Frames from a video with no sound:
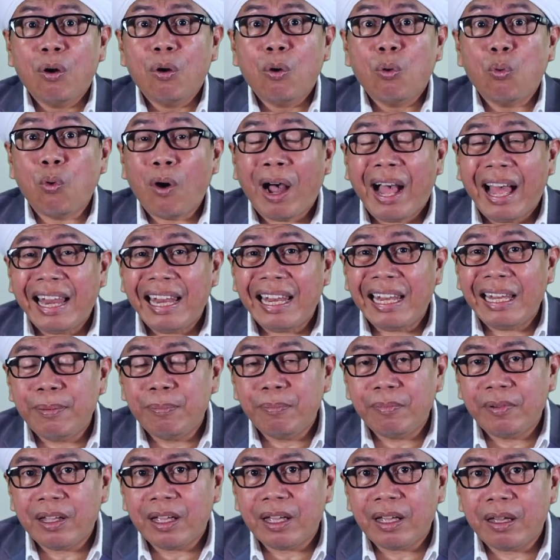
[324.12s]
wa
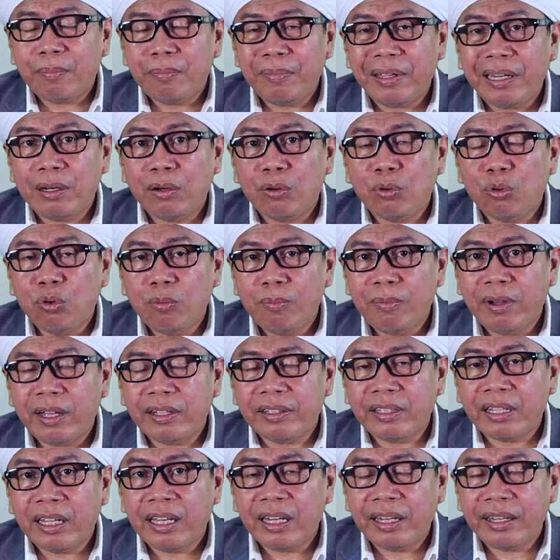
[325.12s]
'allimna min huma
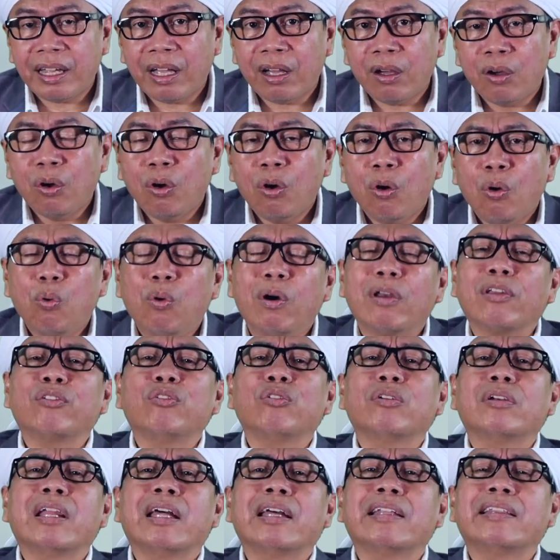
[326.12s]
jahilna
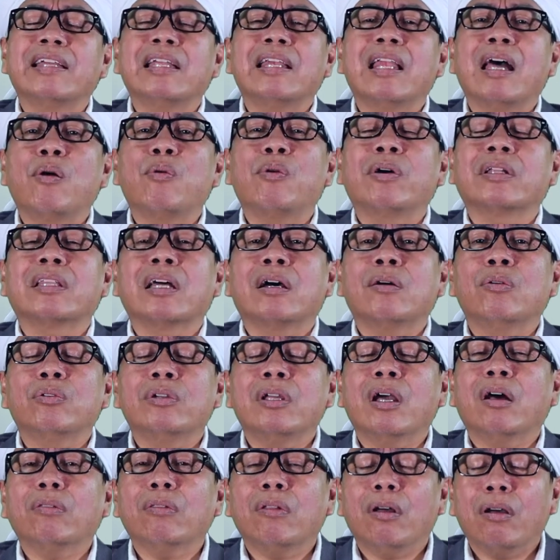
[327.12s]
warzuqna tilawatahu
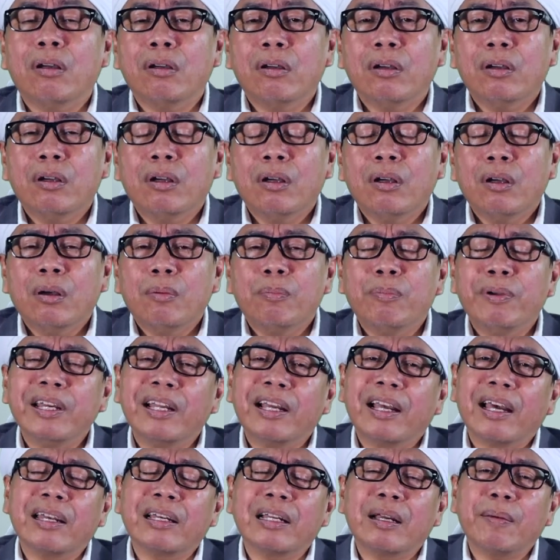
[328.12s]
ya Allah.
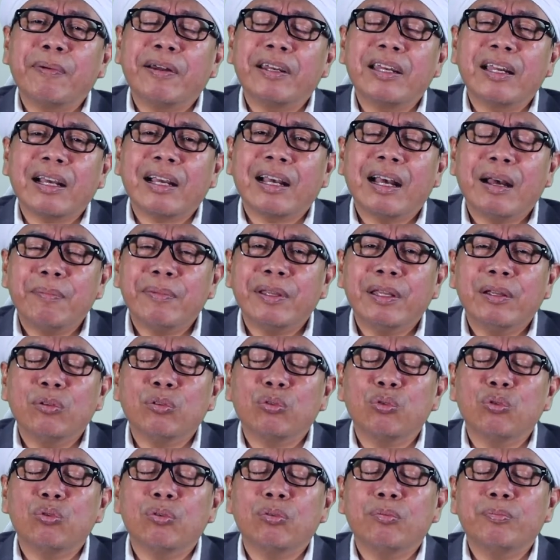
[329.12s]
Berikan kepada kami
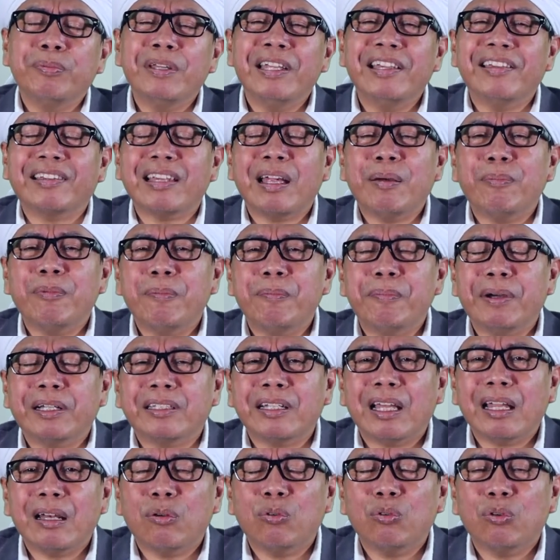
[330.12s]
untuk bisa
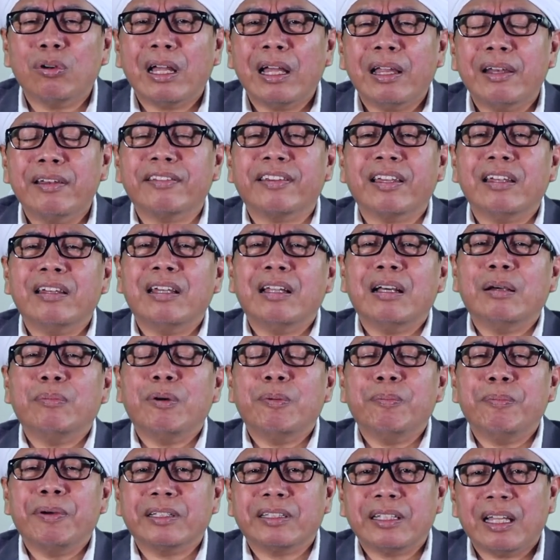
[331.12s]
membaca Al-Qur'an, senang
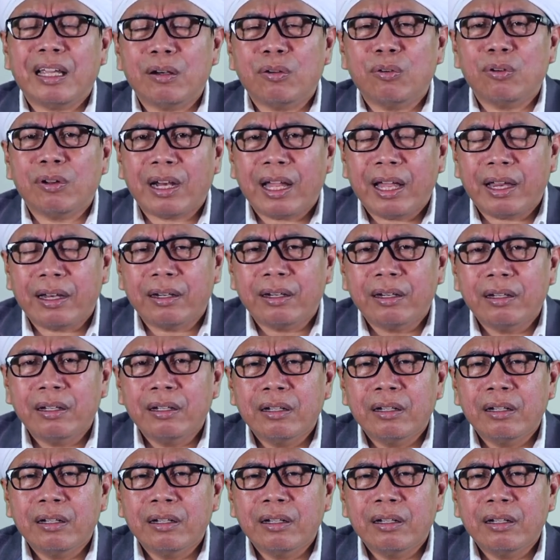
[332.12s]
membaca Al-Qur'an